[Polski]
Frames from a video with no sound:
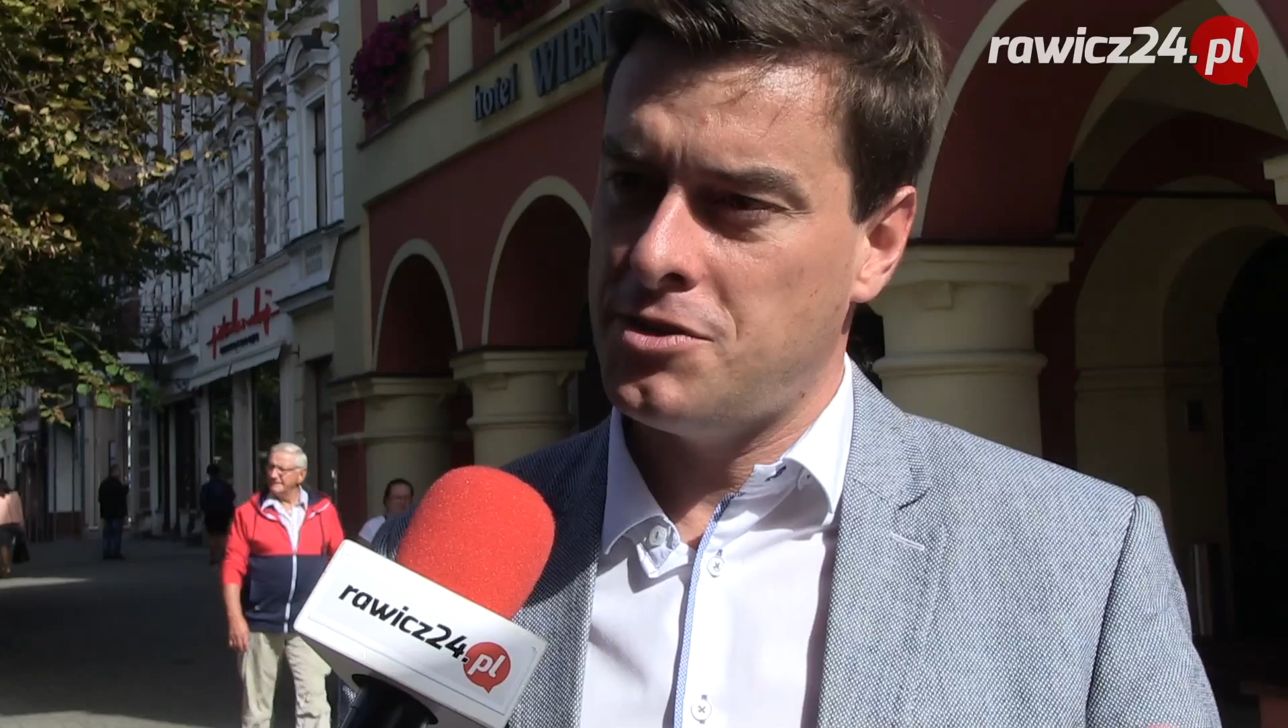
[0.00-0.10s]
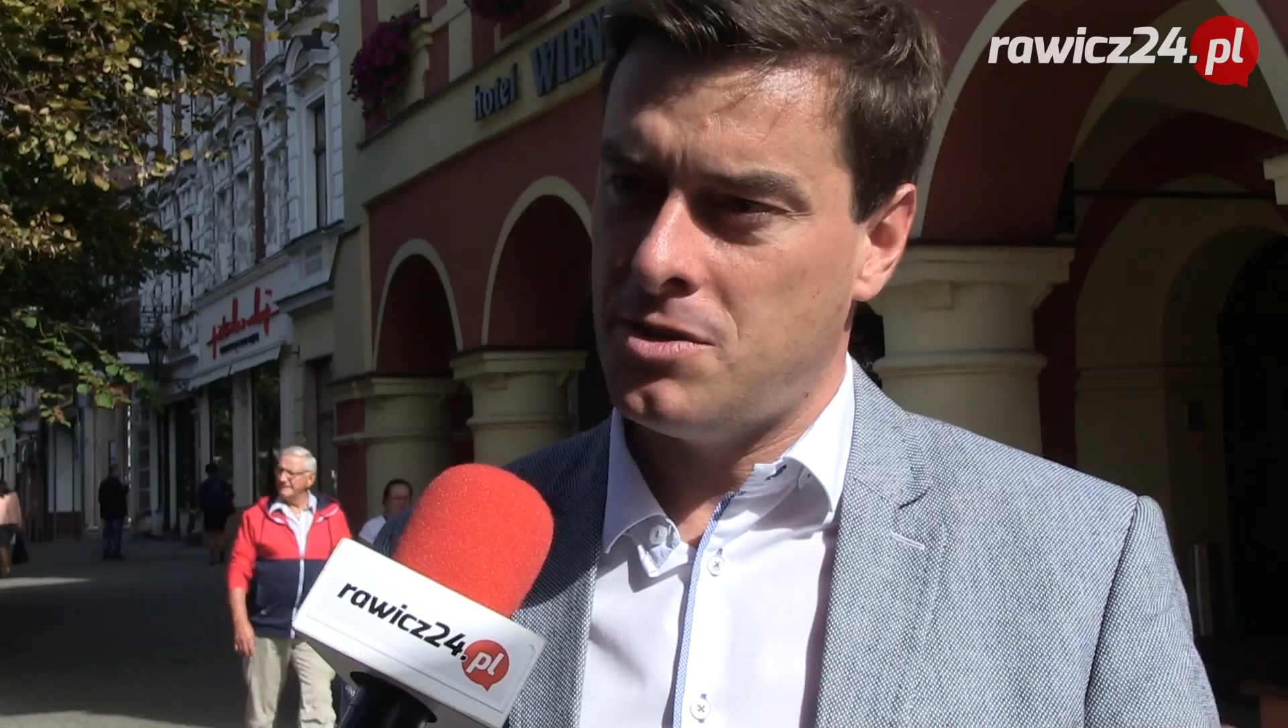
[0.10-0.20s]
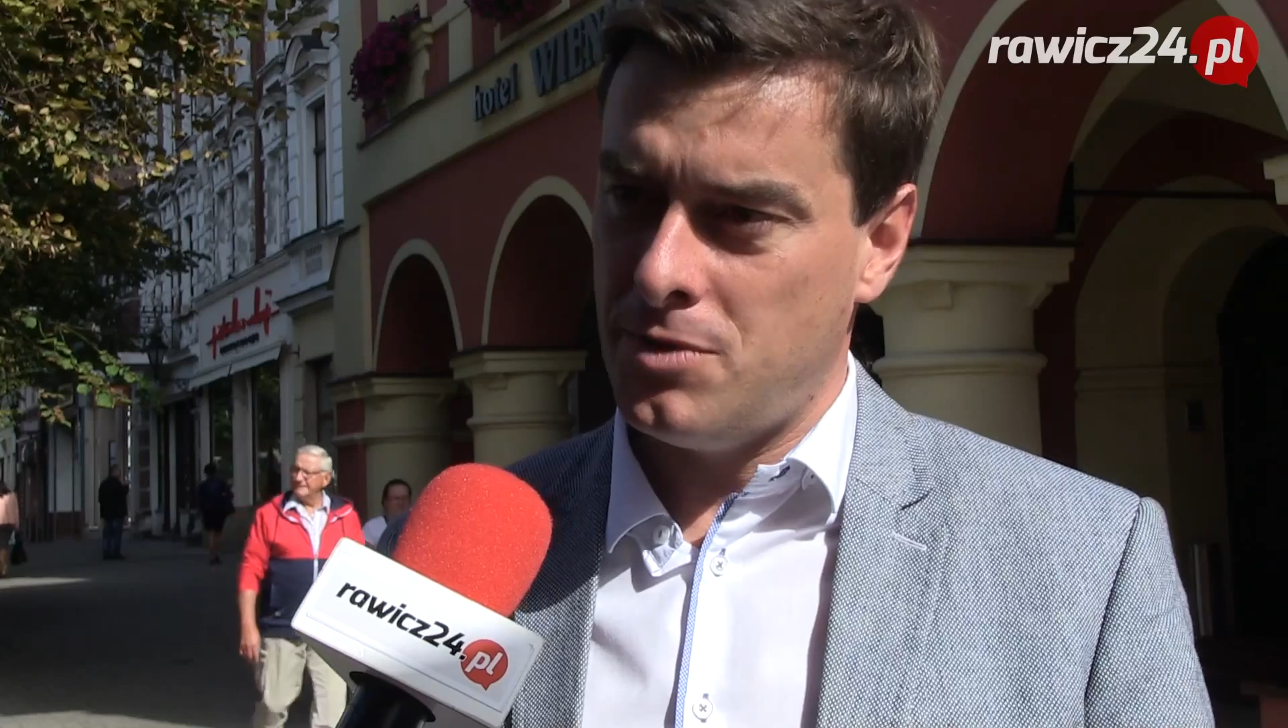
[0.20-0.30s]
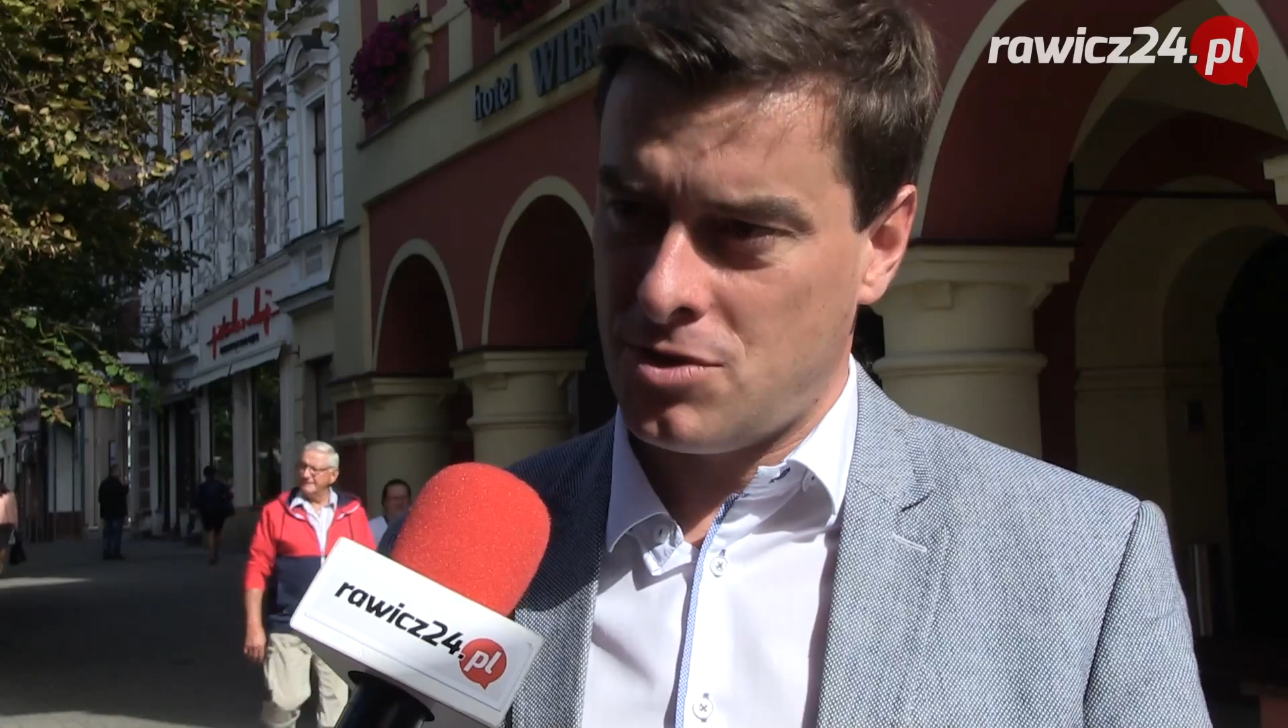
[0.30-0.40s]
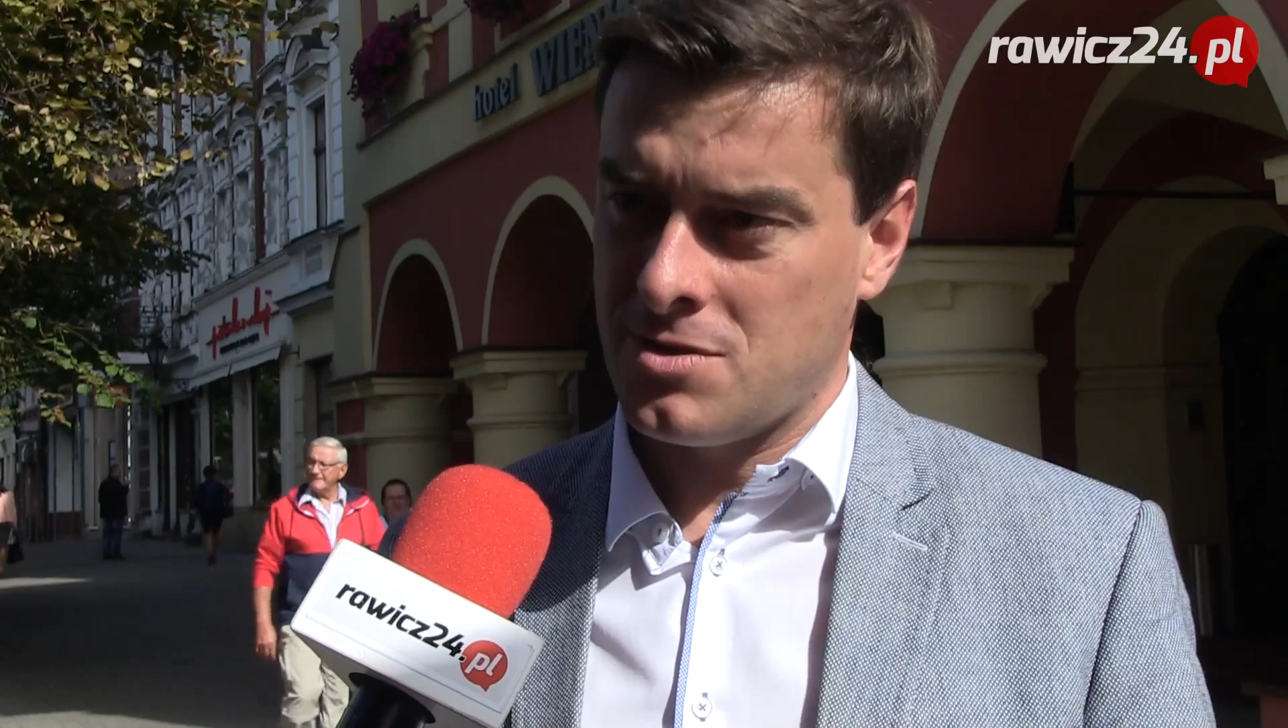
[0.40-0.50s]

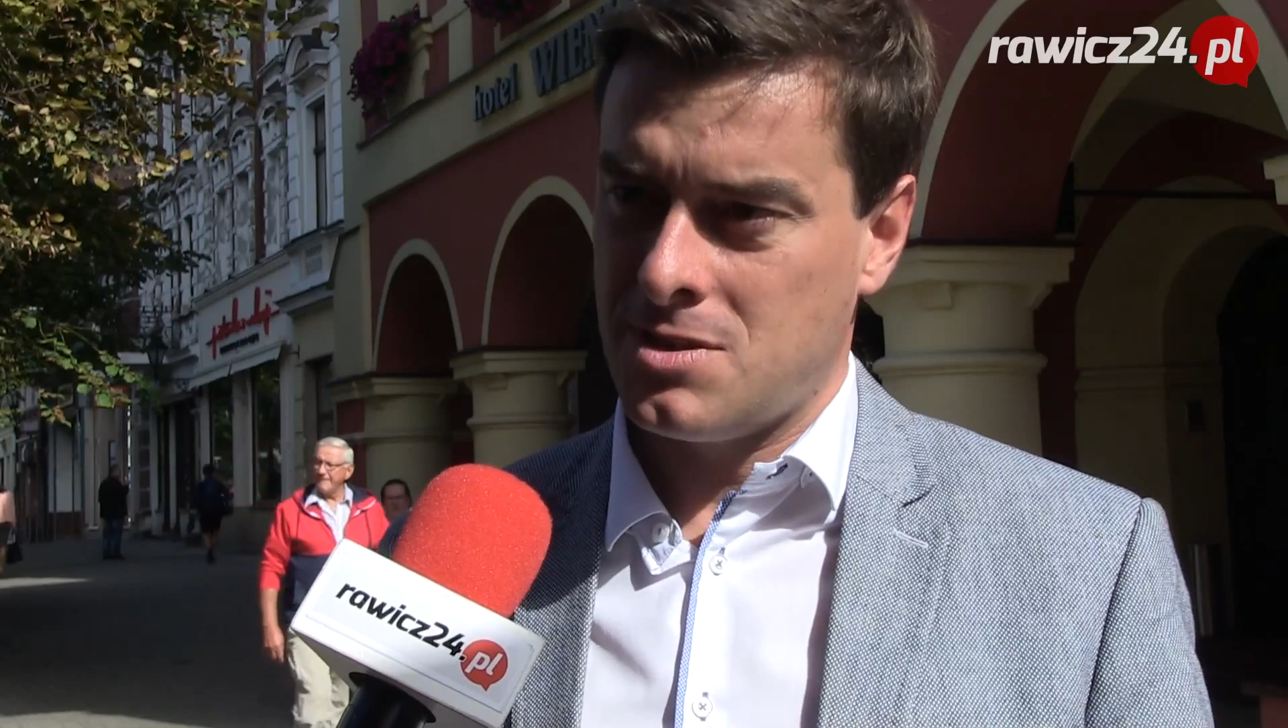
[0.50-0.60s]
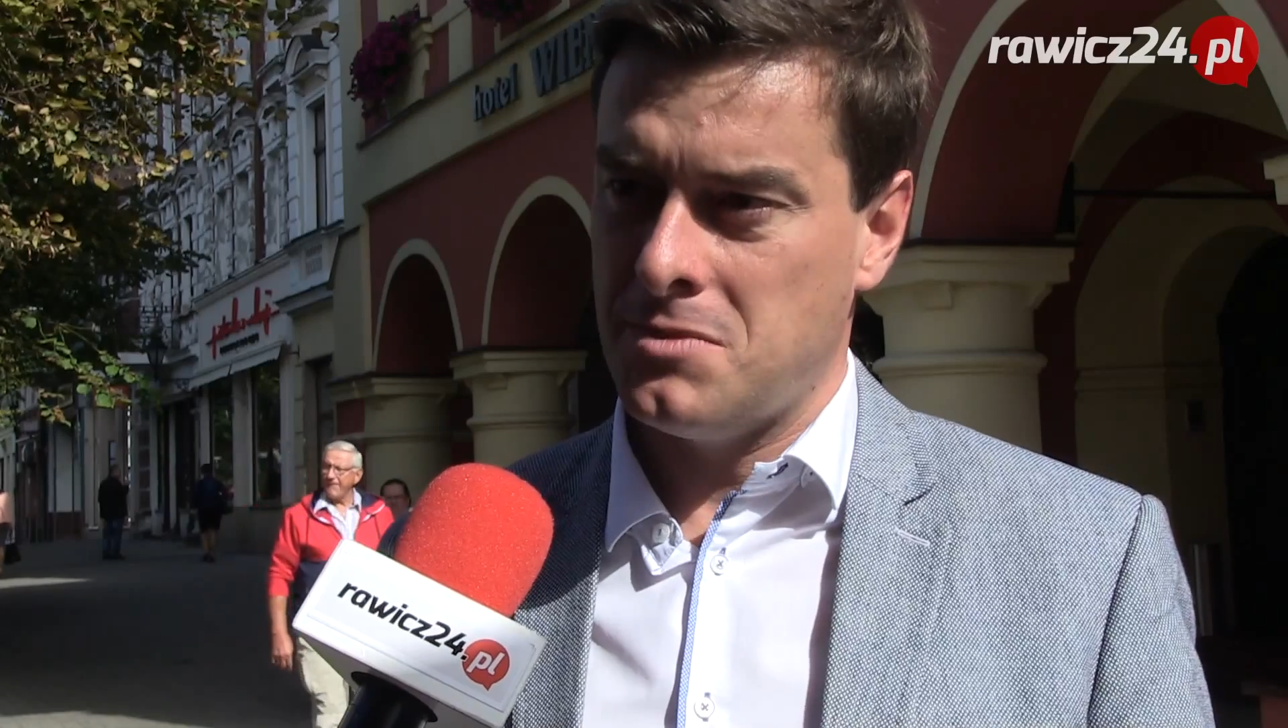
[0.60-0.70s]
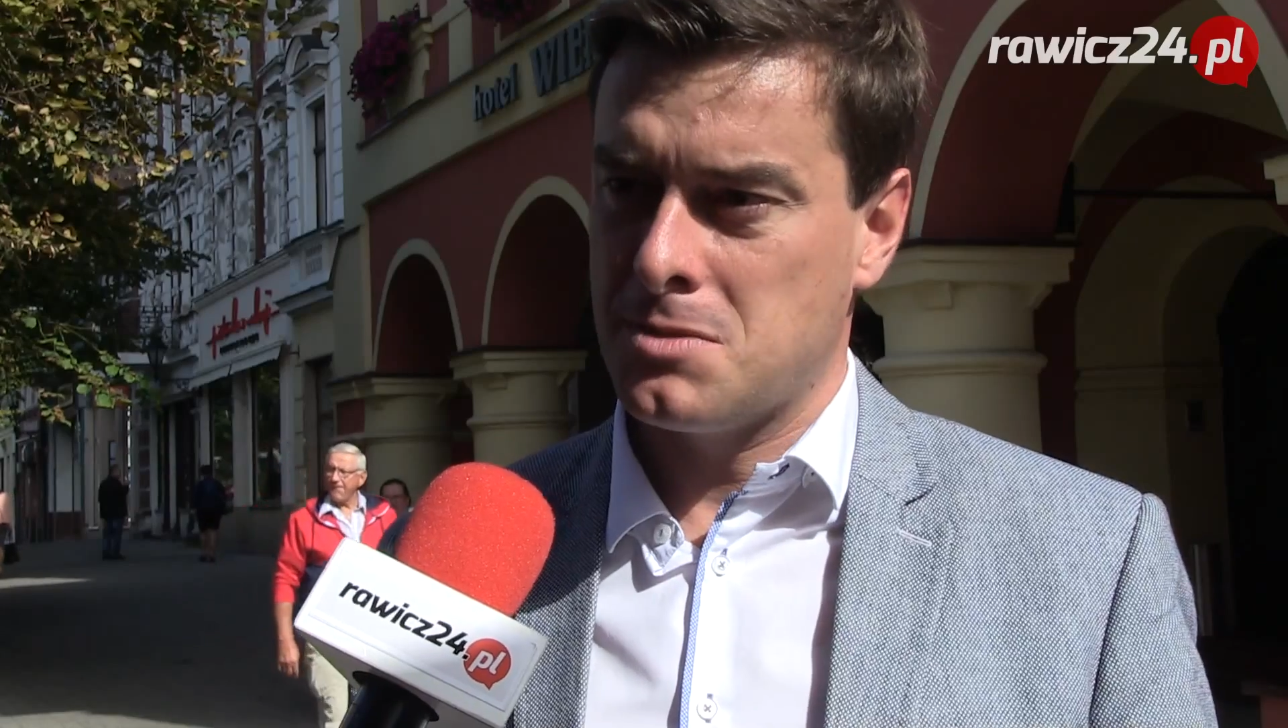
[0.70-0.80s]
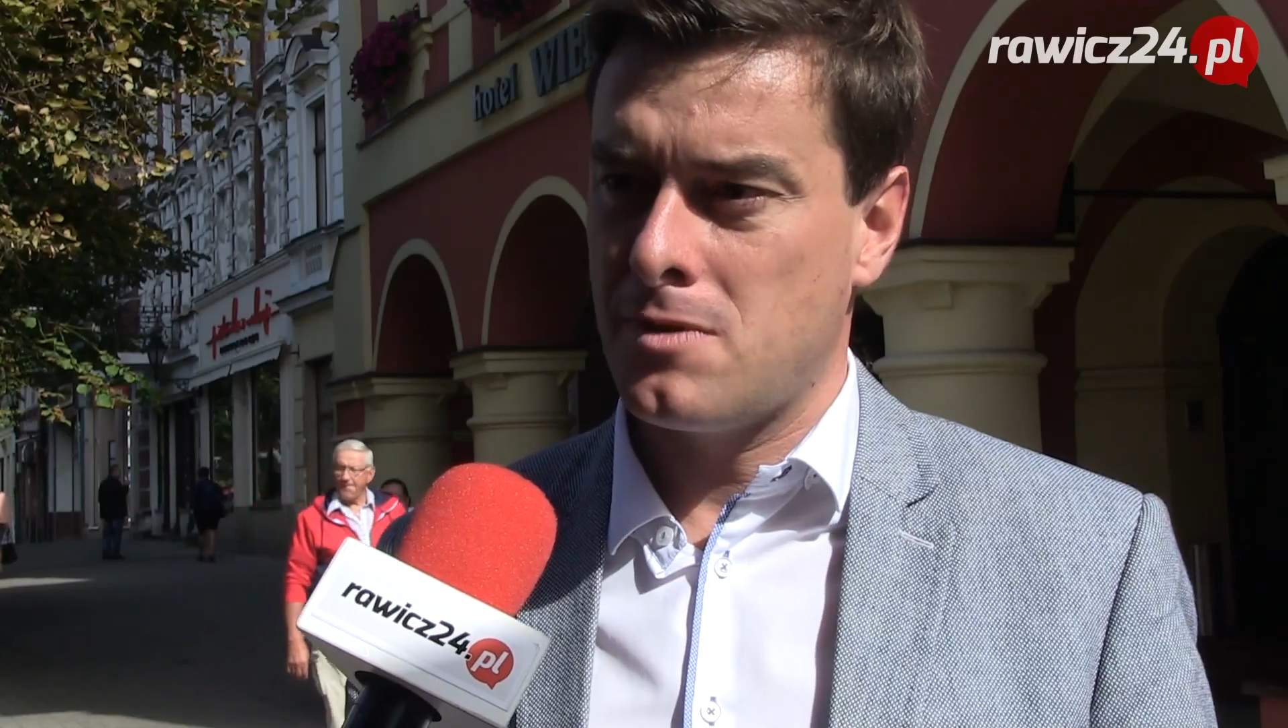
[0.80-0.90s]
się bieżącymi